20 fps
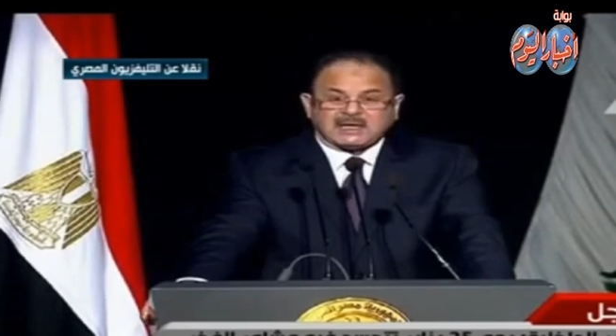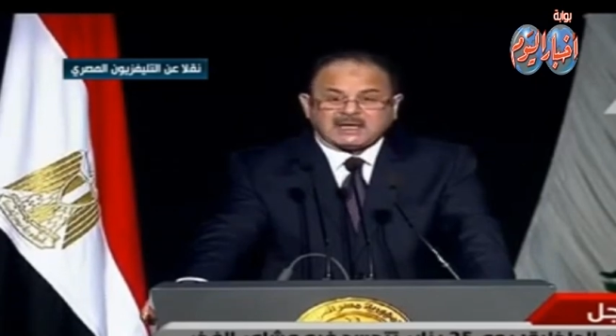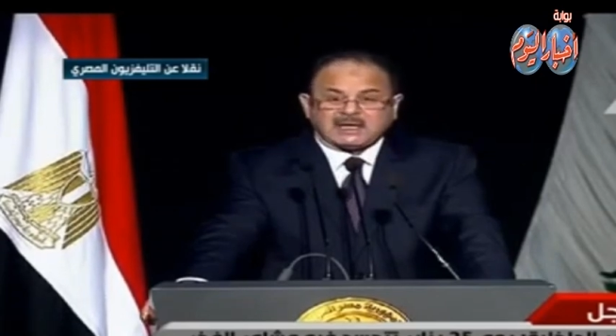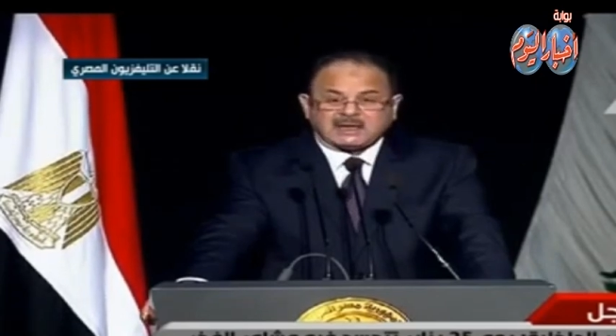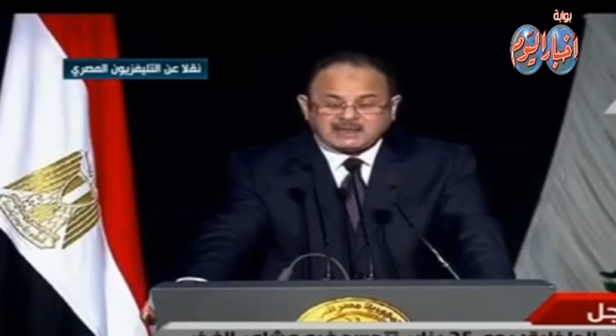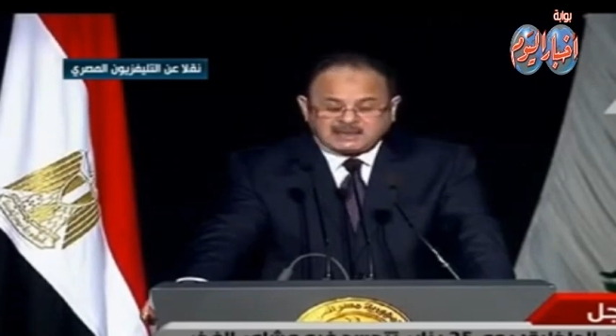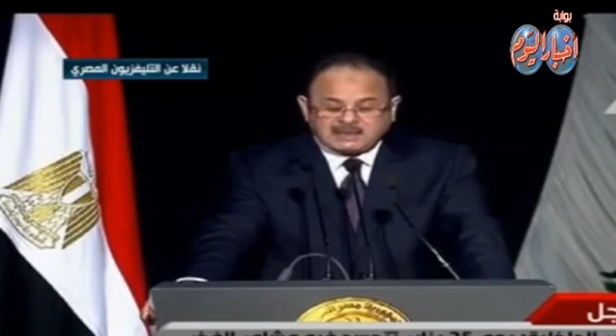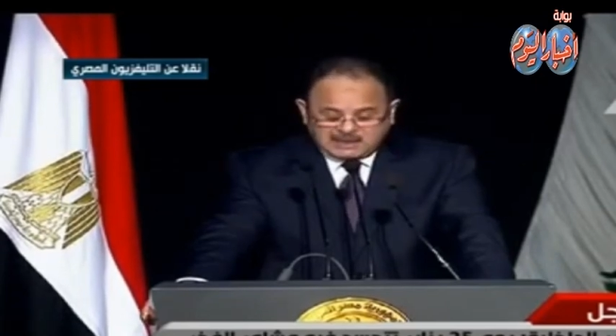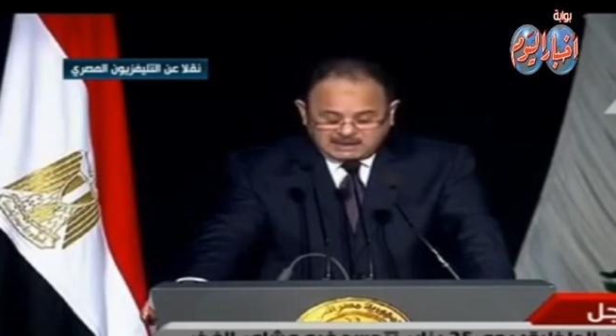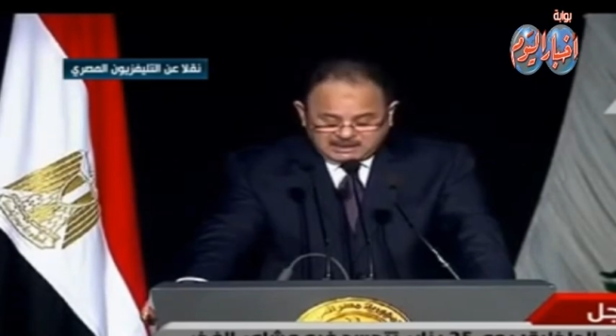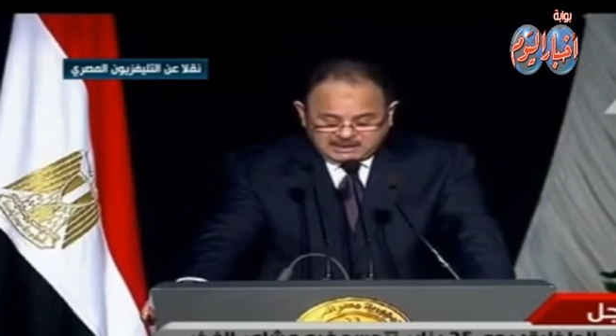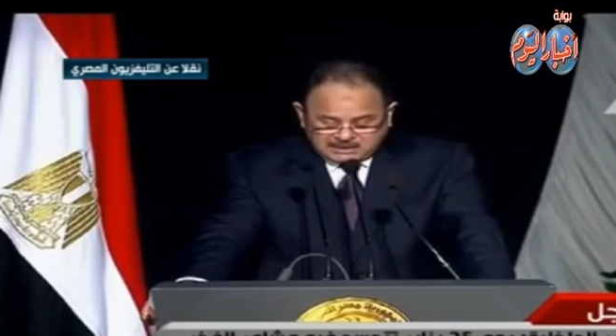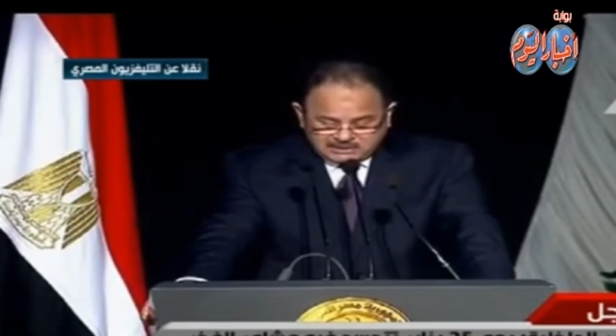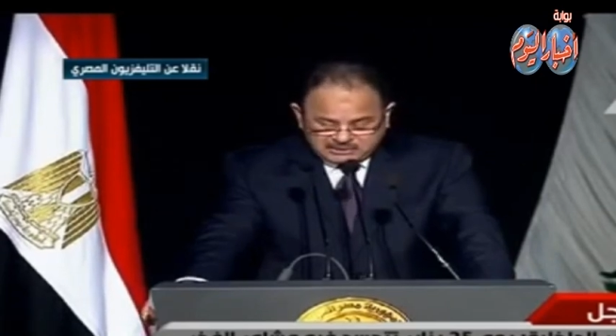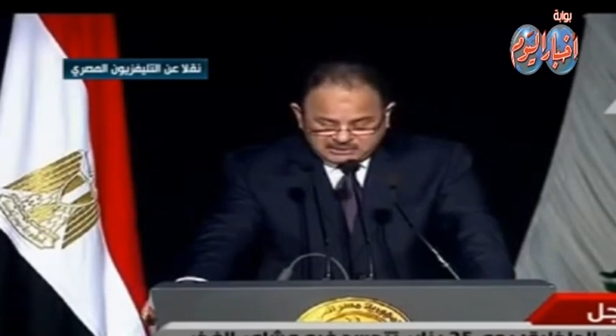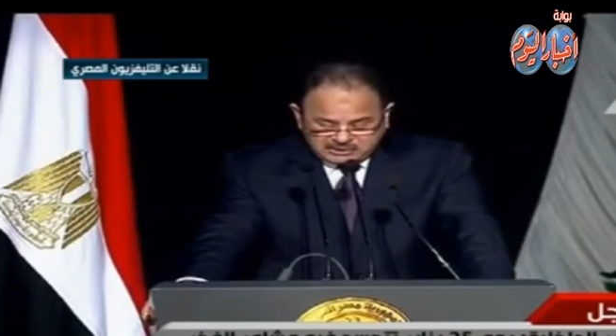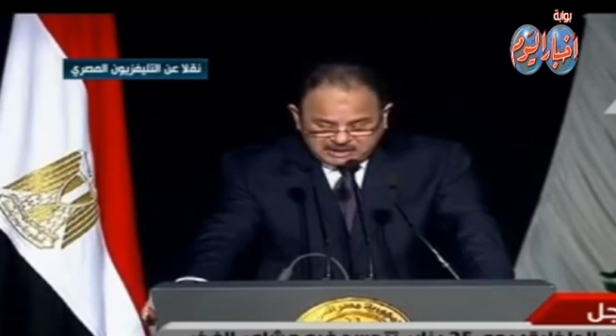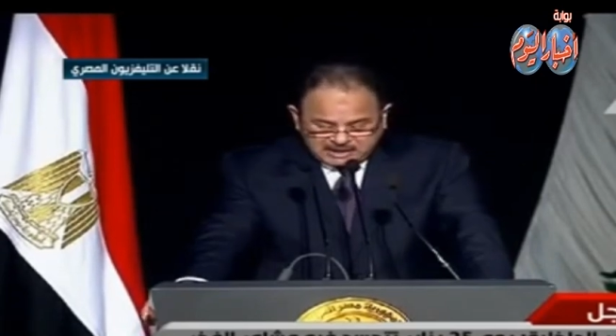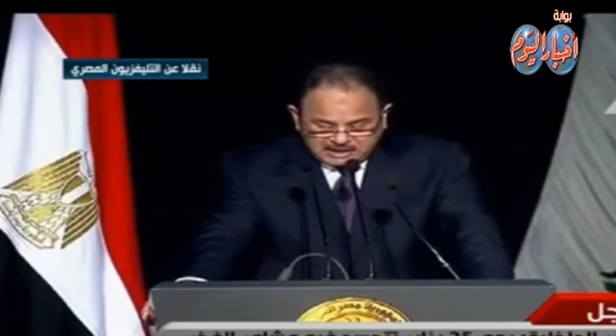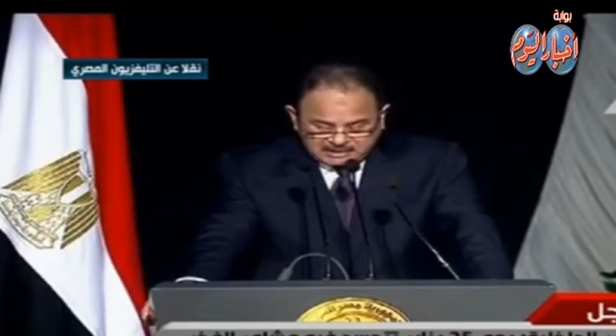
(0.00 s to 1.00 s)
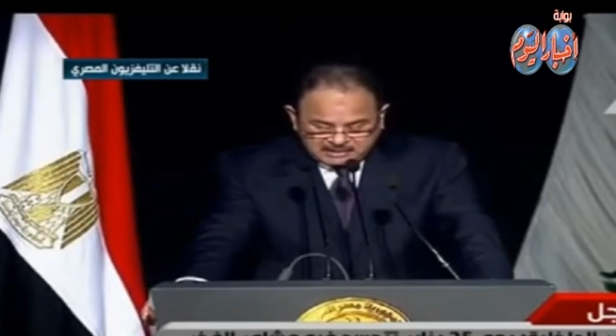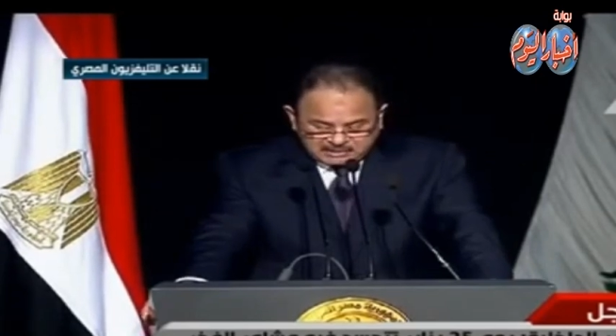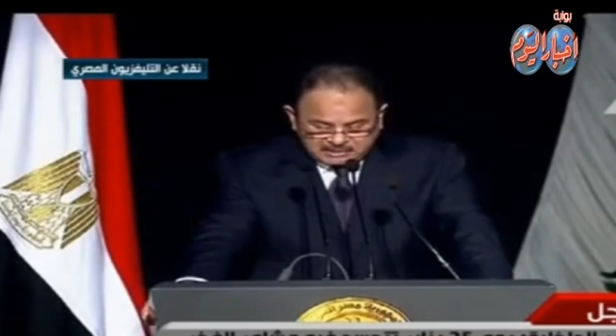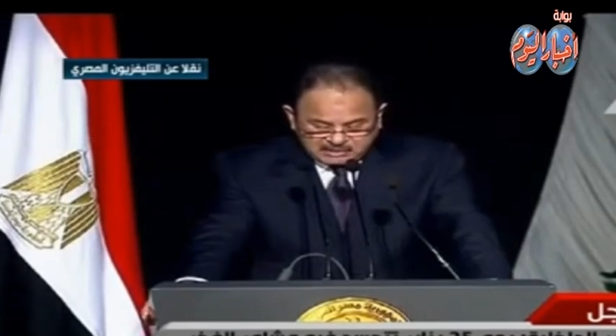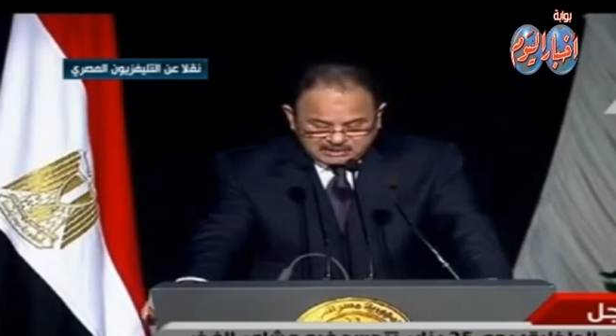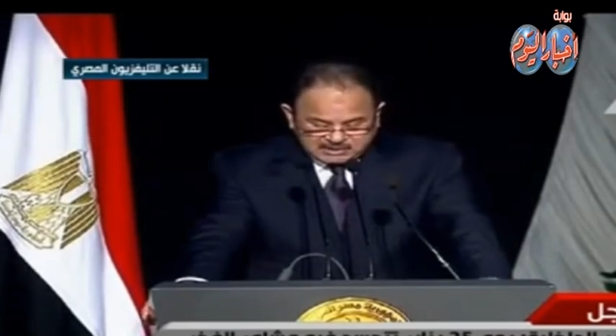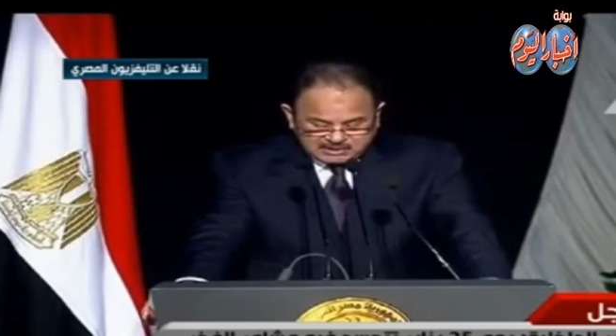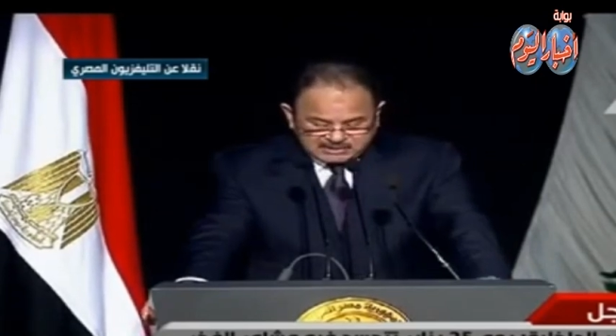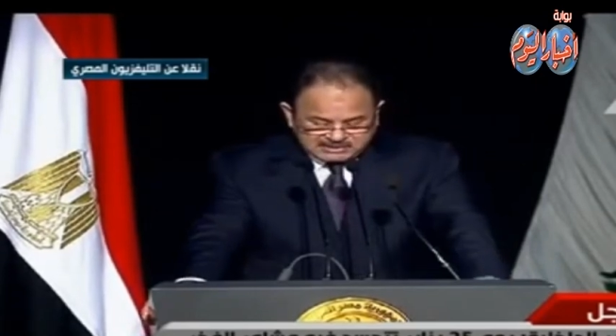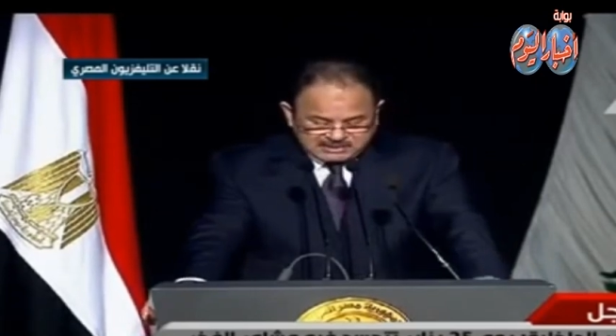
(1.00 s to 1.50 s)
شهدوا
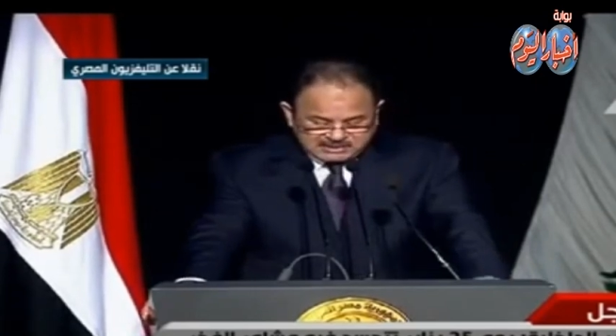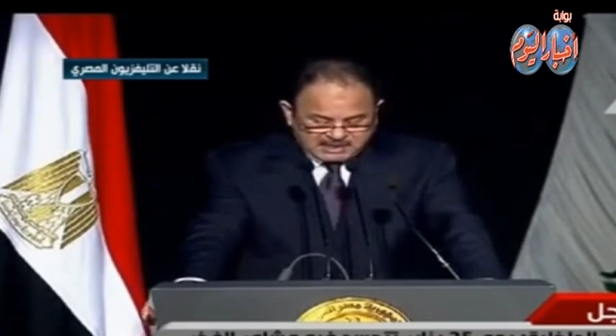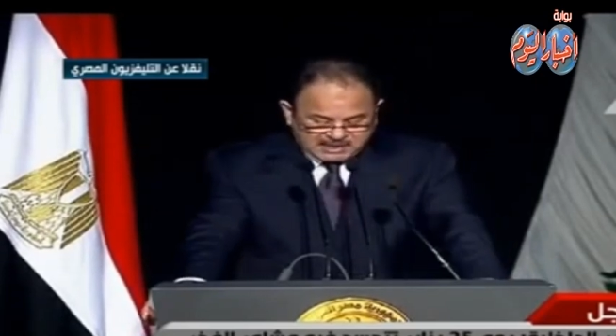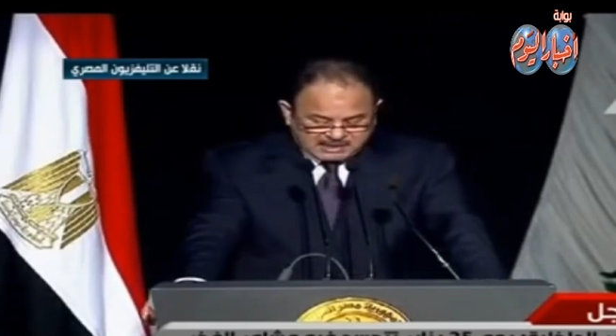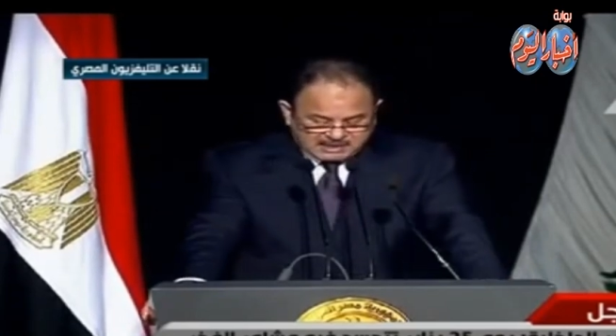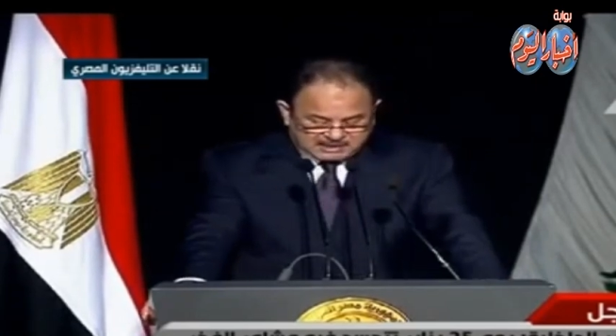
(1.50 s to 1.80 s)
لنزاهتها